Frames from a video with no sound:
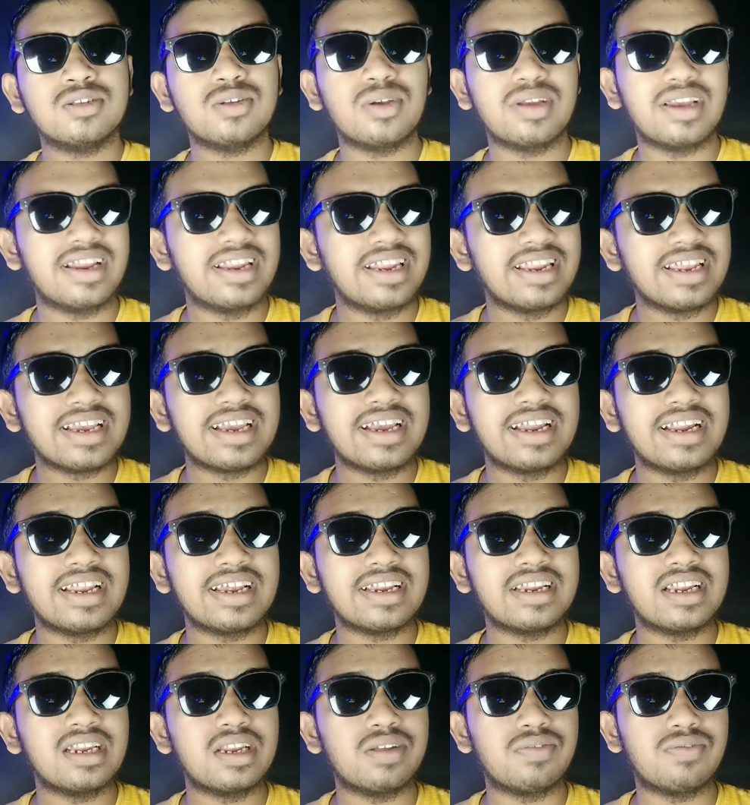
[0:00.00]
ஸோ என்ன
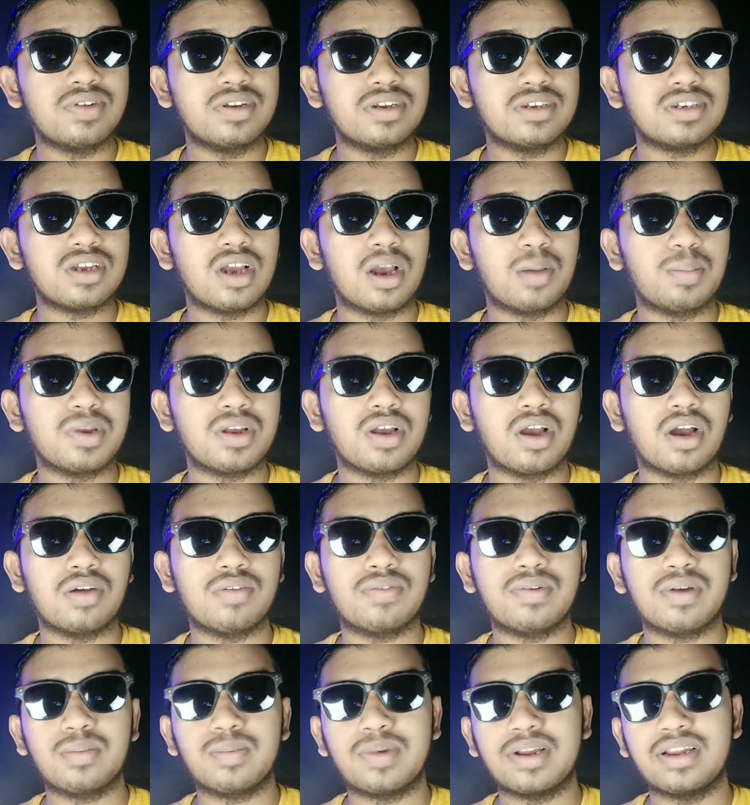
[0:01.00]
கேட்டிங்கன்னா இந்த ஃப்ரீ ஷாப்பிங்
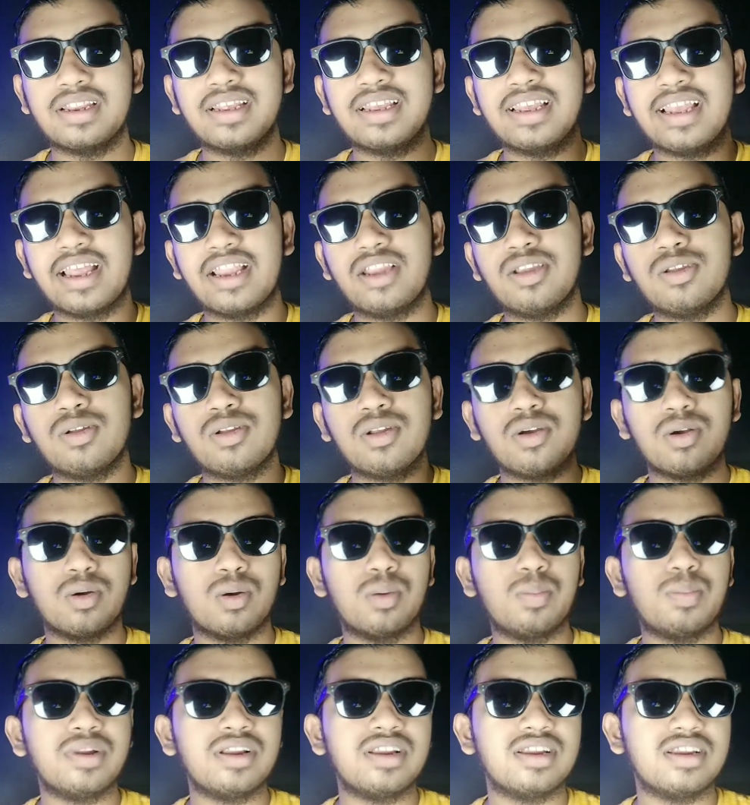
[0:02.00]
ஆஃபர் பற்றி என்னோட
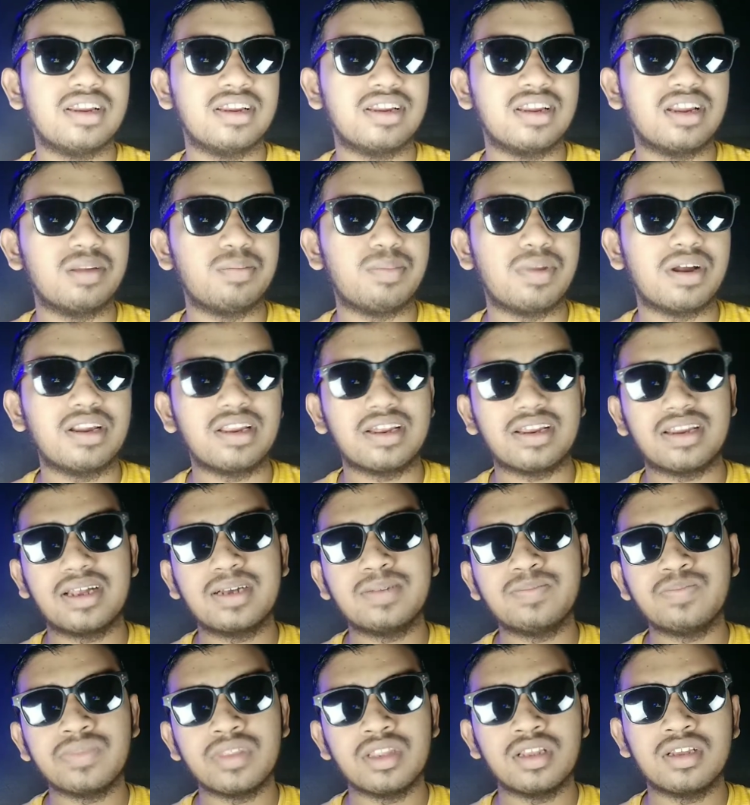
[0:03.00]
ஒப்பீனியன் என்னென்னு பார்த்தீங்கன்னா